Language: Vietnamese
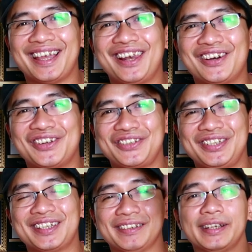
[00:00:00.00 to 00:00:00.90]
Hello,
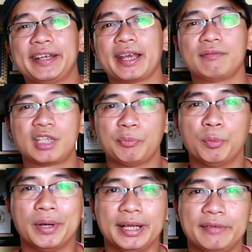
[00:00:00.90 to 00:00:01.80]
xin chào các anh em, chào
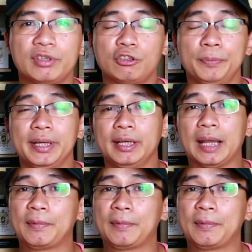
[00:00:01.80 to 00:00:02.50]
mừng mọi người đến video của mình.